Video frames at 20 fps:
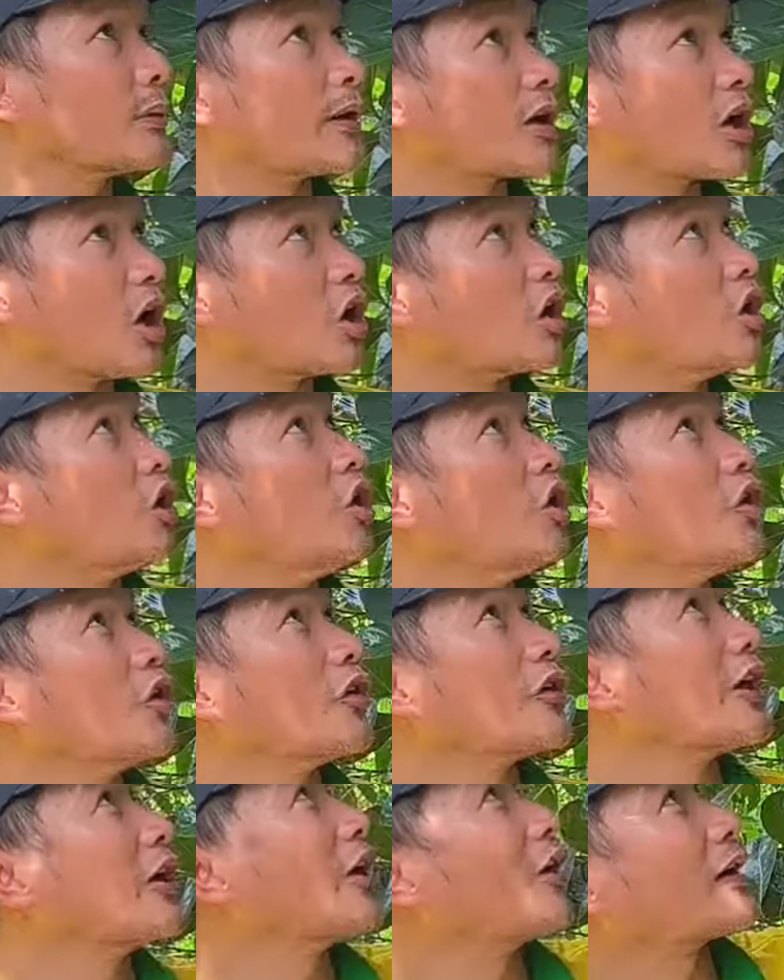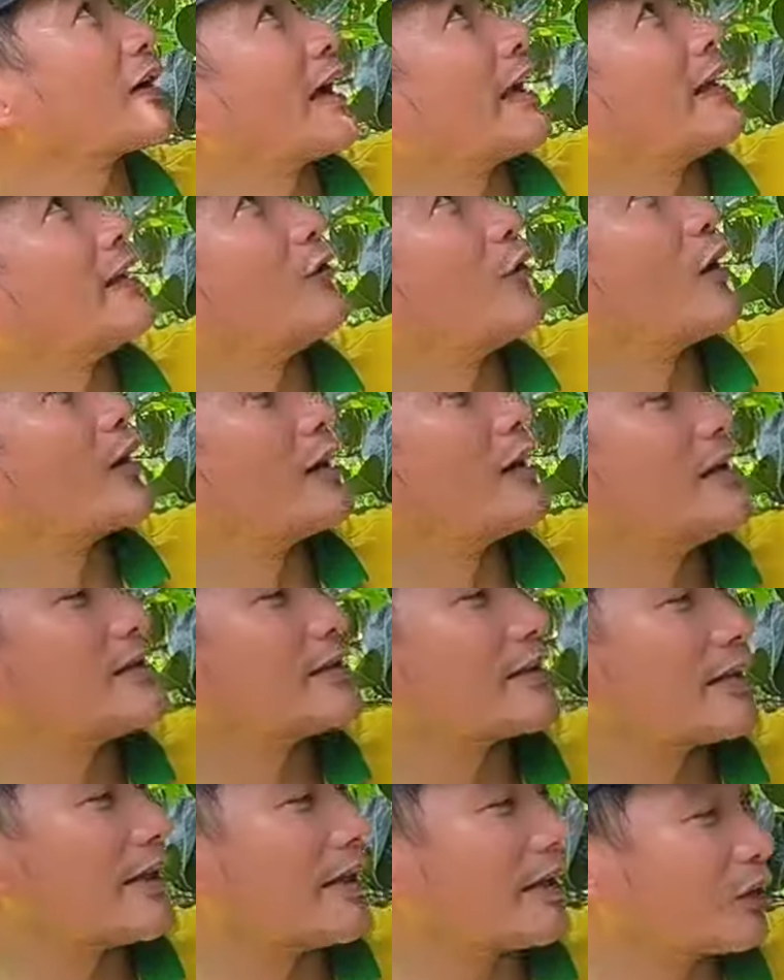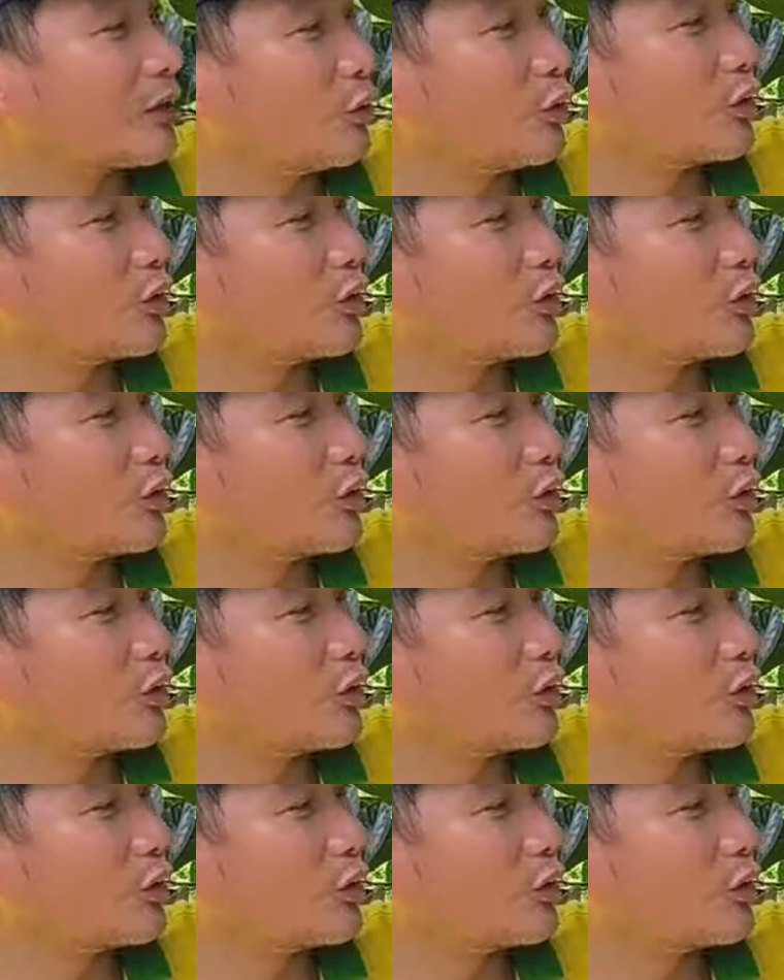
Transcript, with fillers: trợ cho bà con. Ở giai đoạn này quản lý sơ đen,